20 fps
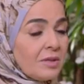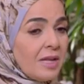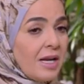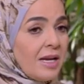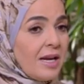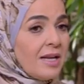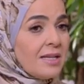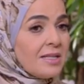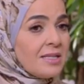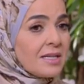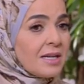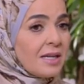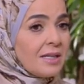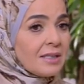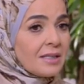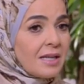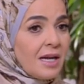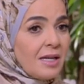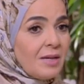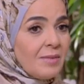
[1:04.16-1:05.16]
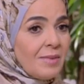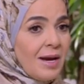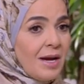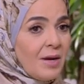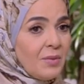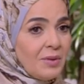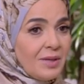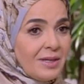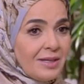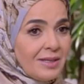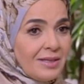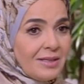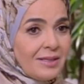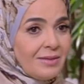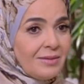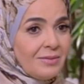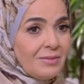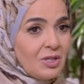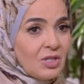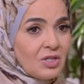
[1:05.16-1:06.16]
دلال دي كانت كريمه قوي يعني
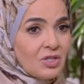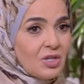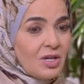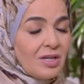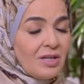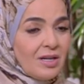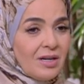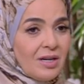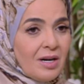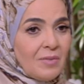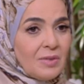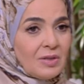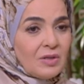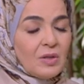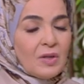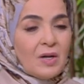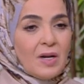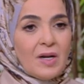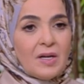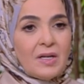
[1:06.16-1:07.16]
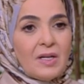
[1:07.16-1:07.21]
بصي انا اتعلمت الكرم